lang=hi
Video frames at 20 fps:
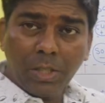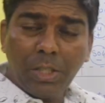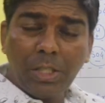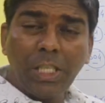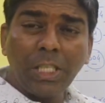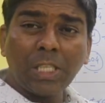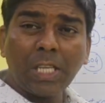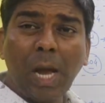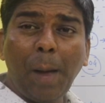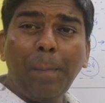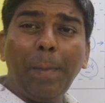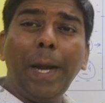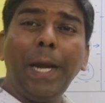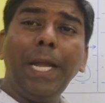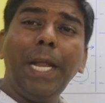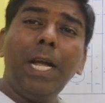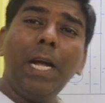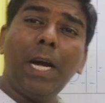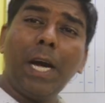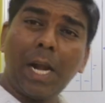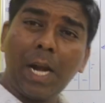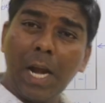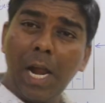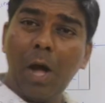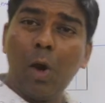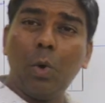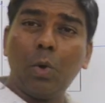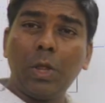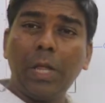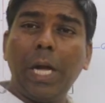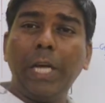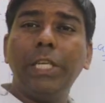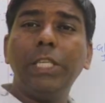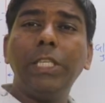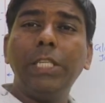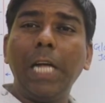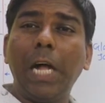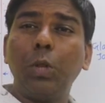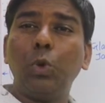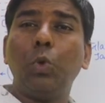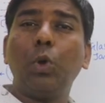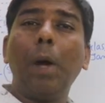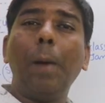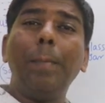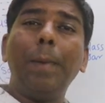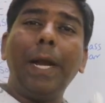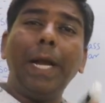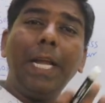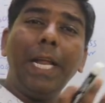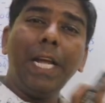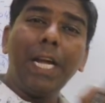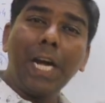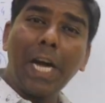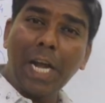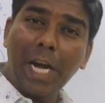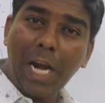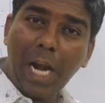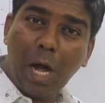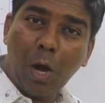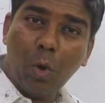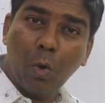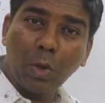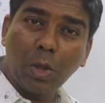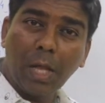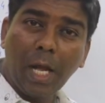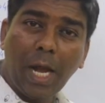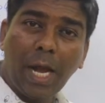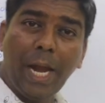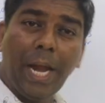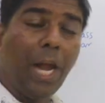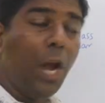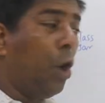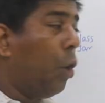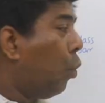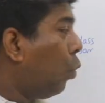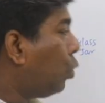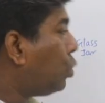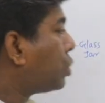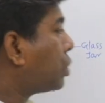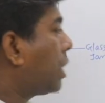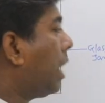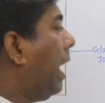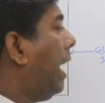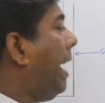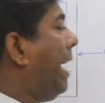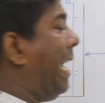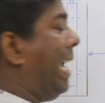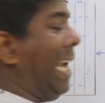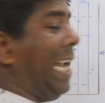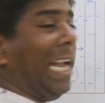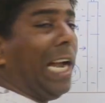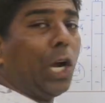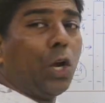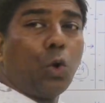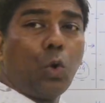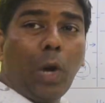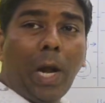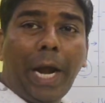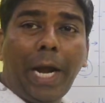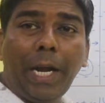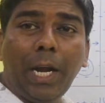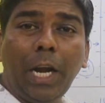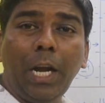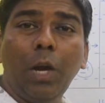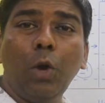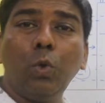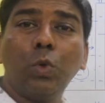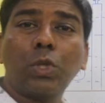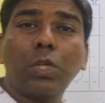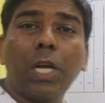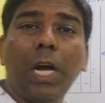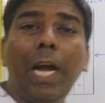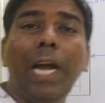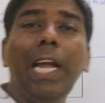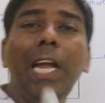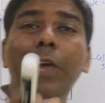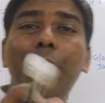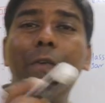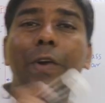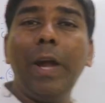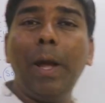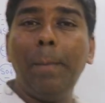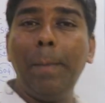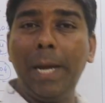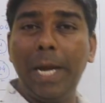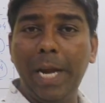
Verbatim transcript: जिसका प्लेटिंग करना होता है जिस धातु का प्लेटिंग करना होता है उसका ही इलेक्ट्रोलाइट यानी उसका ही लिक्विड हमें